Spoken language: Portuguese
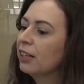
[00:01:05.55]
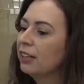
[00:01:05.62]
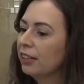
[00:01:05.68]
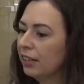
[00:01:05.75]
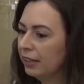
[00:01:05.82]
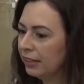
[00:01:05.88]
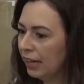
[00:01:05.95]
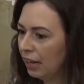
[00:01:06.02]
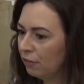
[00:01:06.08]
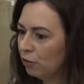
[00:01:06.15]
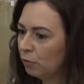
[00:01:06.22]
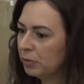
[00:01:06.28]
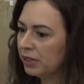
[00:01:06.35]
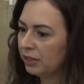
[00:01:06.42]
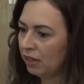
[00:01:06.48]
Ele deve
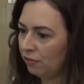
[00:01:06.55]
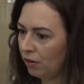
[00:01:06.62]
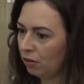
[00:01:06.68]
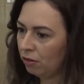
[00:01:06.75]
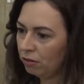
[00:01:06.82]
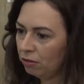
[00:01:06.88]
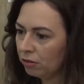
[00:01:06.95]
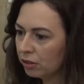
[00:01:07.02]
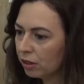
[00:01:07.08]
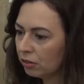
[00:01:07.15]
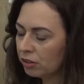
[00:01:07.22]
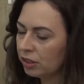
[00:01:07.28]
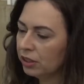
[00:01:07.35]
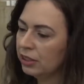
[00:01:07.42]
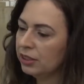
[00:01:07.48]
observar ao longo da
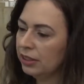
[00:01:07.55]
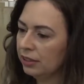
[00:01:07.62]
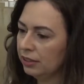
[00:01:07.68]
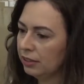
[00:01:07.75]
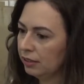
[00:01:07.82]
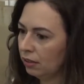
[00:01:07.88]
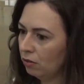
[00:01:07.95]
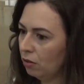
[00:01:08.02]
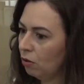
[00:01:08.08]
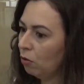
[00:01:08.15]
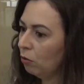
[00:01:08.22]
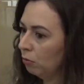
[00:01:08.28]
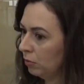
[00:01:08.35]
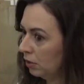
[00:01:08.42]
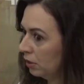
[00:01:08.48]
utilização
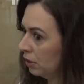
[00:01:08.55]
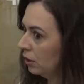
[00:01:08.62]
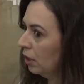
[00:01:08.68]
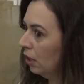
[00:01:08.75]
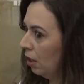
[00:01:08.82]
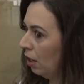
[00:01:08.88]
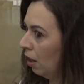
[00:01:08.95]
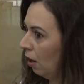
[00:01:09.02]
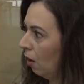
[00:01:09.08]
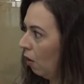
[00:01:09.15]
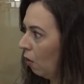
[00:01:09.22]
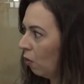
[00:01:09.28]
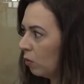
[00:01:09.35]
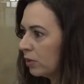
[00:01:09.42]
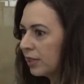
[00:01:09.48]
alguns,
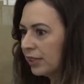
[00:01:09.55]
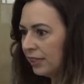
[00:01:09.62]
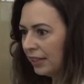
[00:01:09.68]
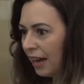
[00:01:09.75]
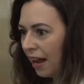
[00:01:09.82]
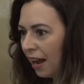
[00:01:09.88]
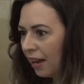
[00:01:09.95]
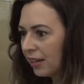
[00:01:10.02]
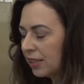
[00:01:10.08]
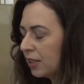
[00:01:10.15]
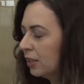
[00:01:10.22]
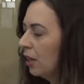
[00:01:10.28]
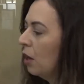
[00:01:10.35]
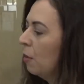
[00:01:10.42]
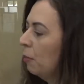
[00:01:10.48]
alguns
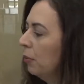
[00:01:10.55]
sinais.